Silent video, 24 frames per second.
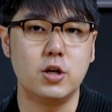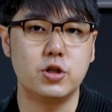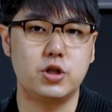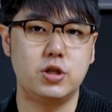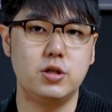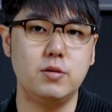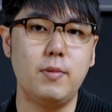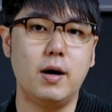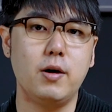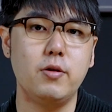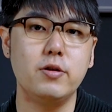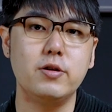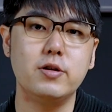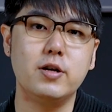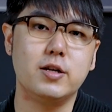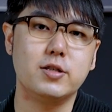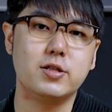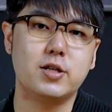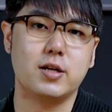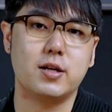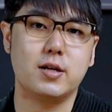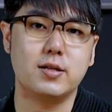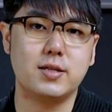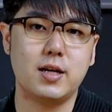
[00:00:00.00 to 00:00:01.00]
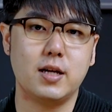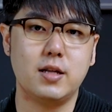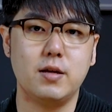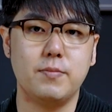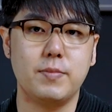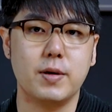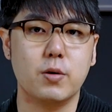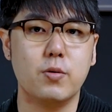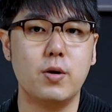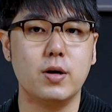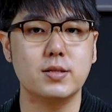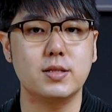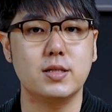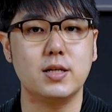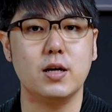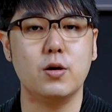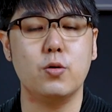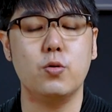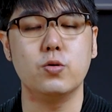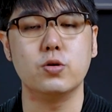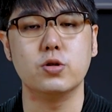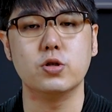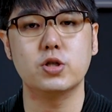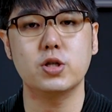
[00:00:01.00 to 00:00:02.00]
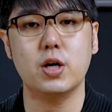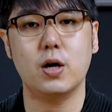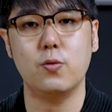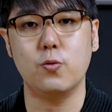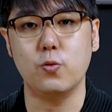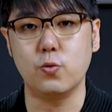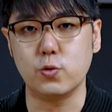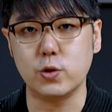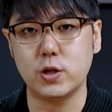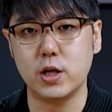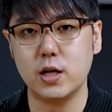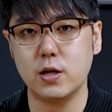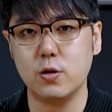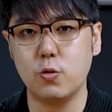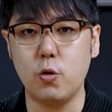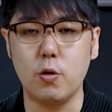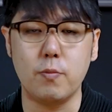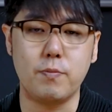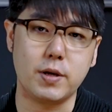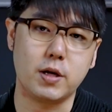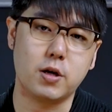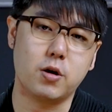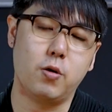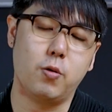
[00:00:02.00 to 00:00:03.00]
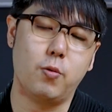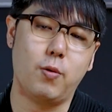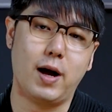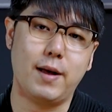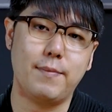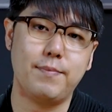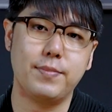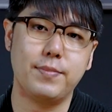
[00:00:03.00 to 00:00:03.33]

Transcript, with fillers: 时髦的人常常在那边逛街或者上舞厅或冰宫玩。